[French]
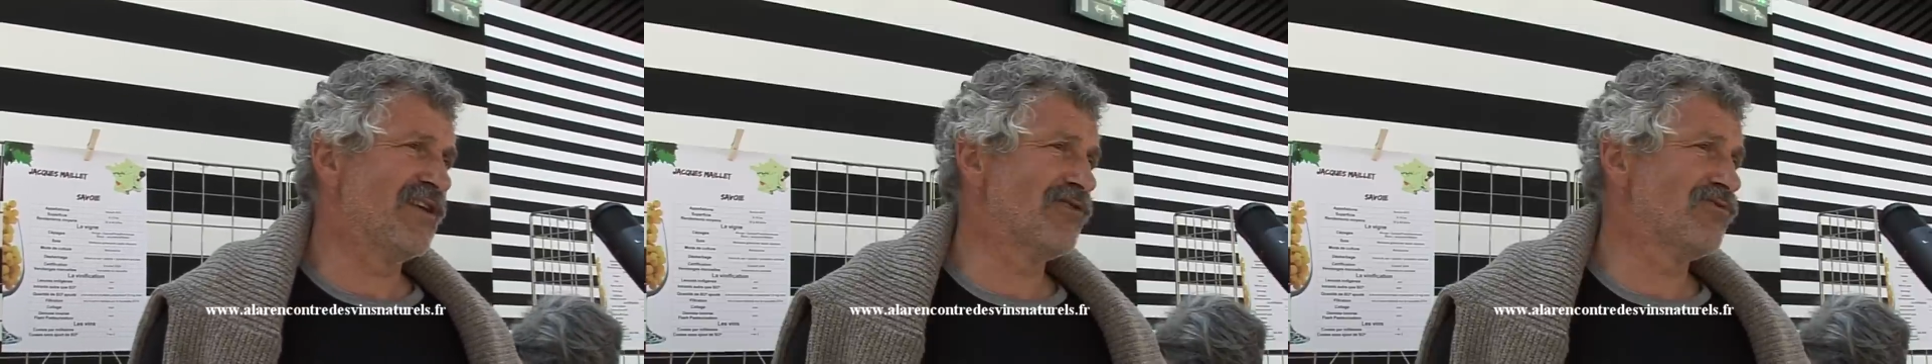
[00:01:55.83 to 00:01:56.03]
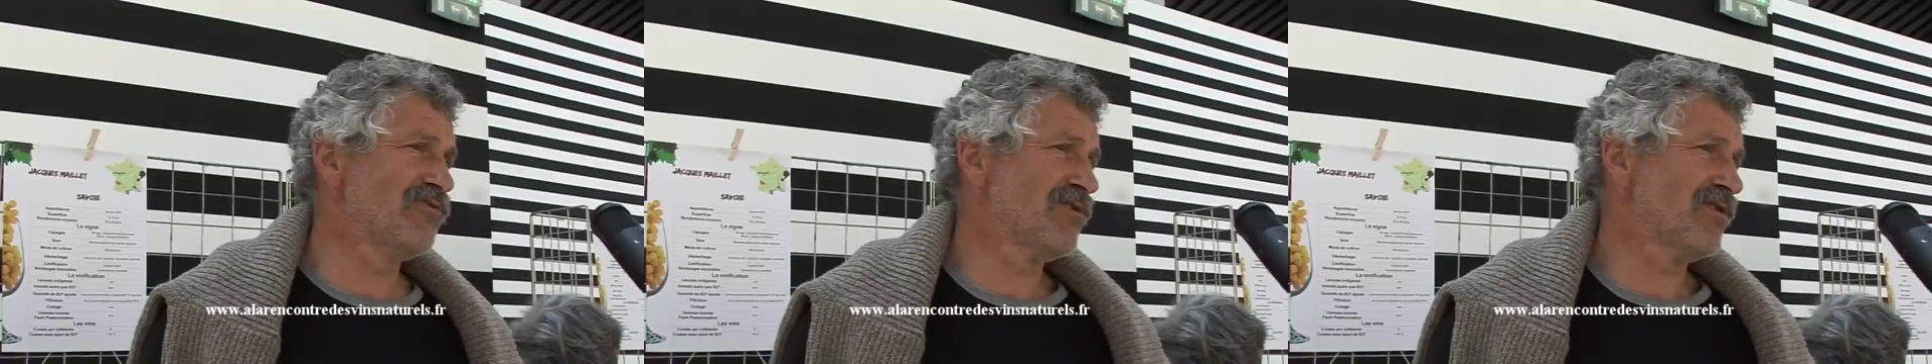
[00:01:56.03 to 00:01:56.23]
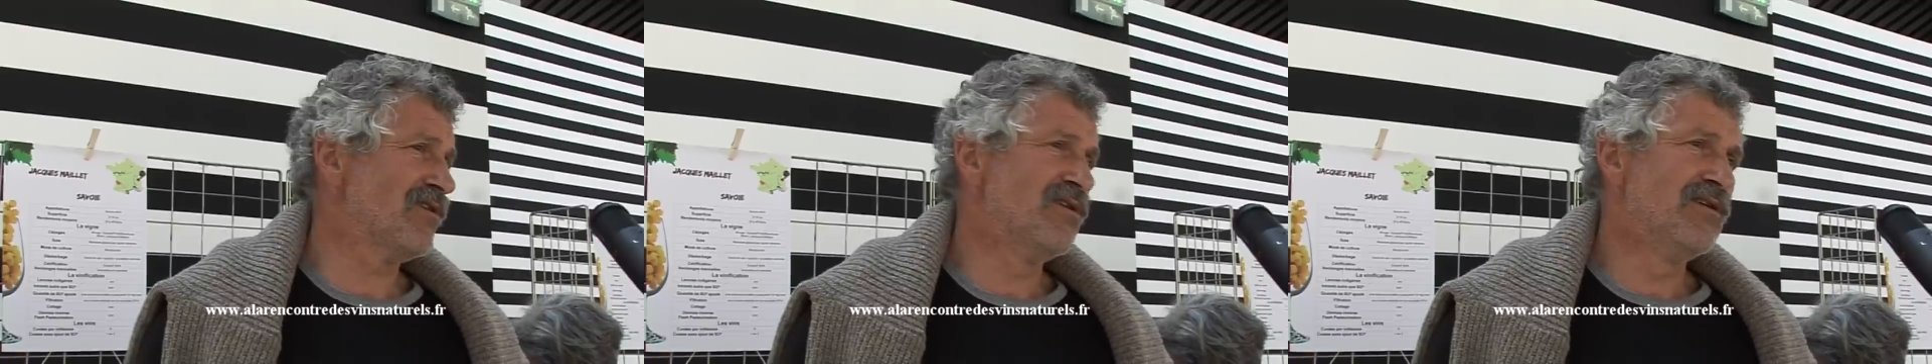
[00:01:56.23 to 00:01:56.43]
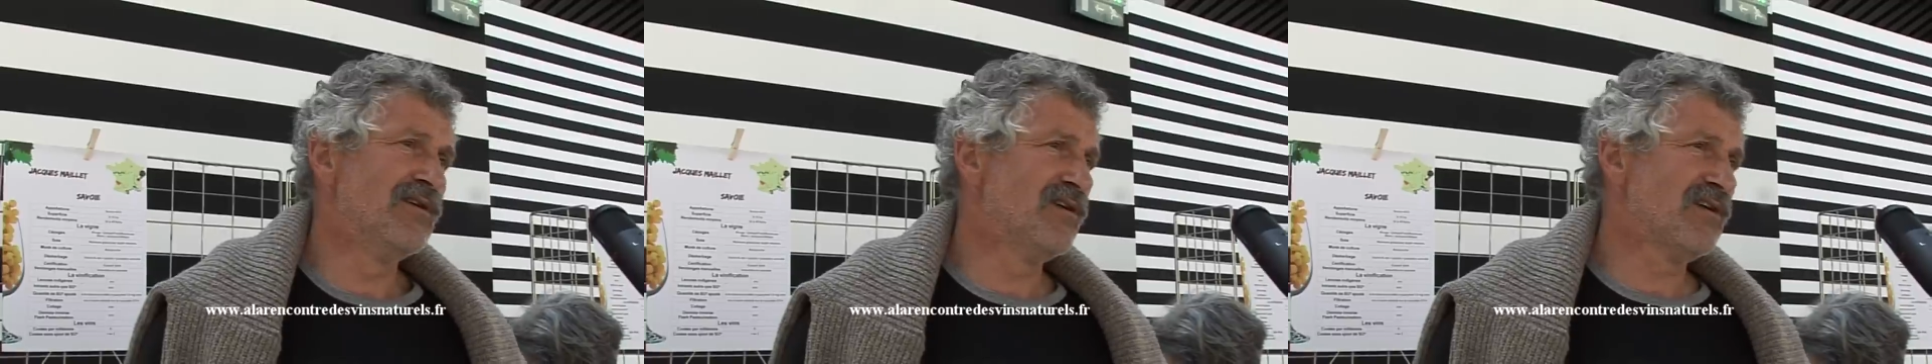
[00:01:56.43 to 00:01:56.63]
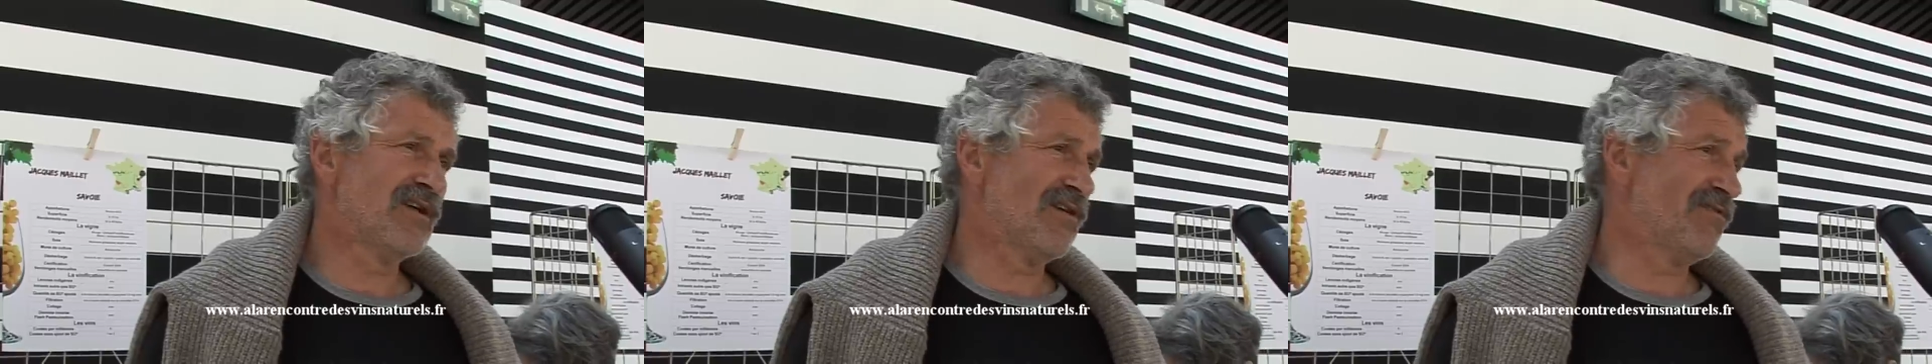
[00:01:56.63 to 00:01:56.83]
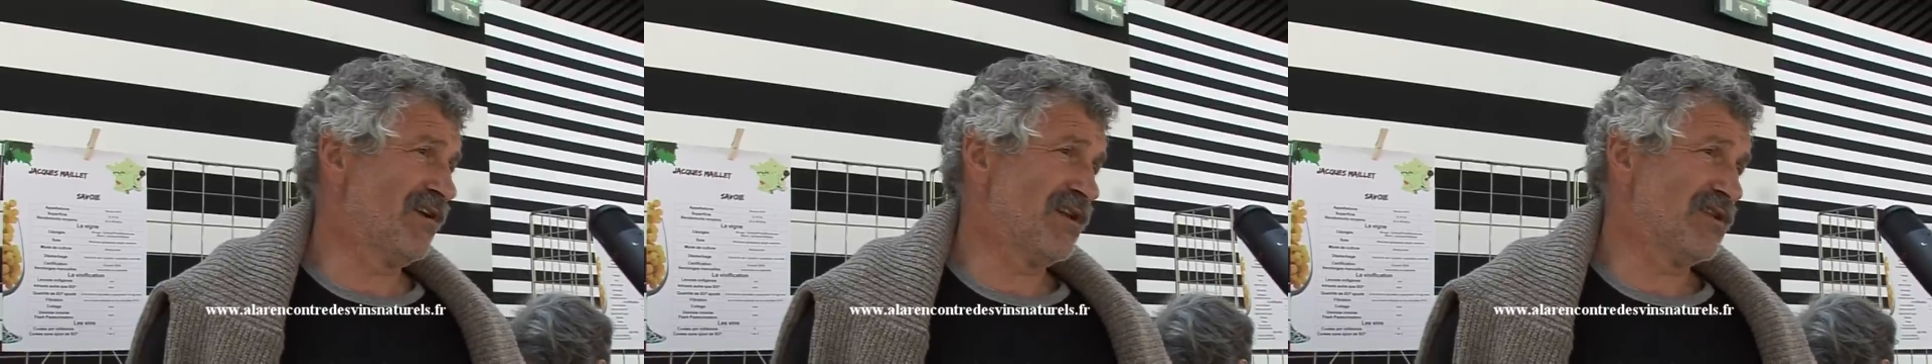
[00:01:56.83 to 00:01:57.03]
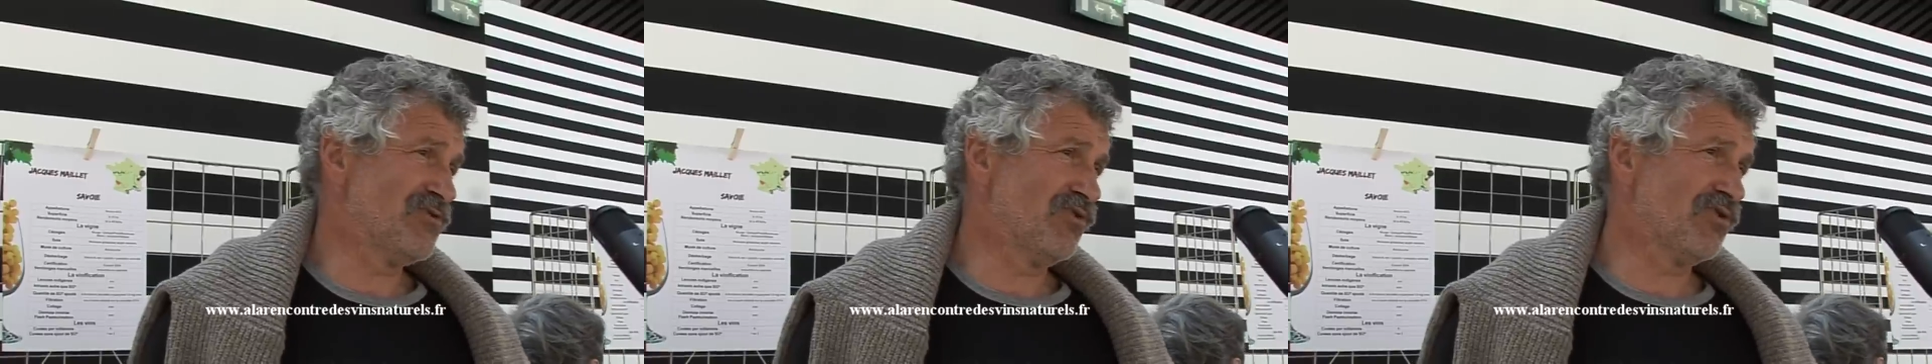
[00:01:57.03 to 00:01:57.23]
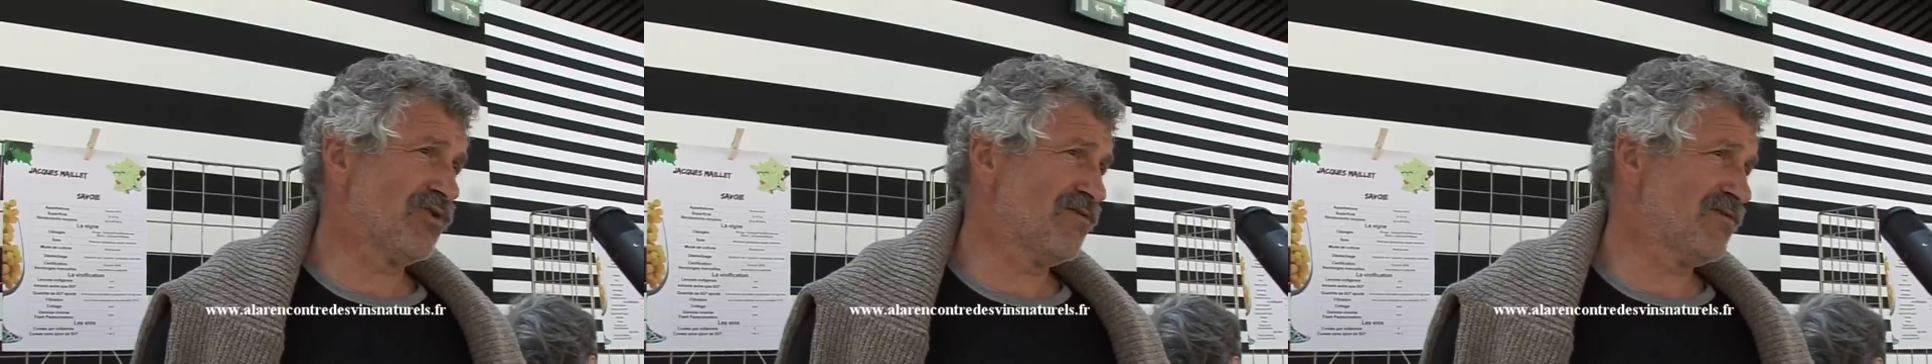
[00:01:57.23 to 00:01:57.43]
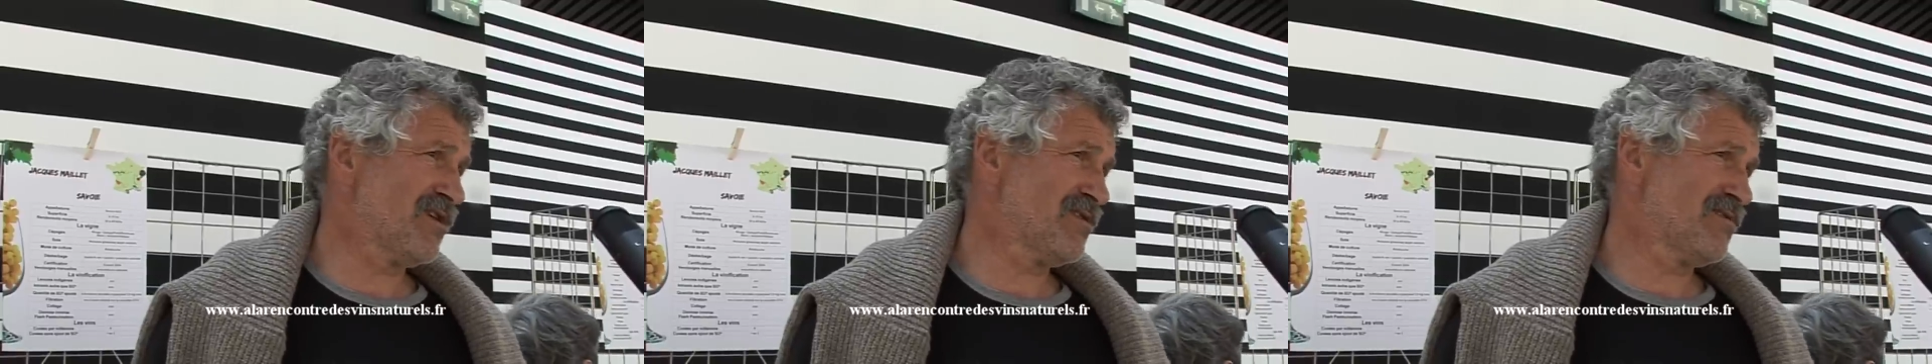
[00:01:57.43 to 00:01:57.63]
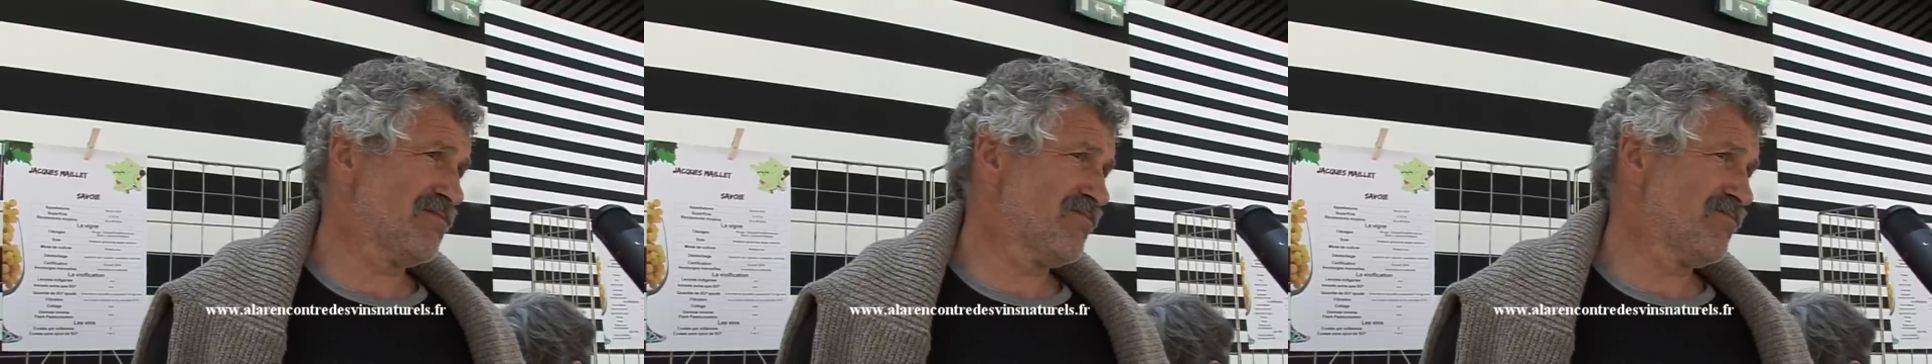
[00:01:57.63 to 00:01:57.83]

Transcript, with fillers: nature qu'avec les autres vins.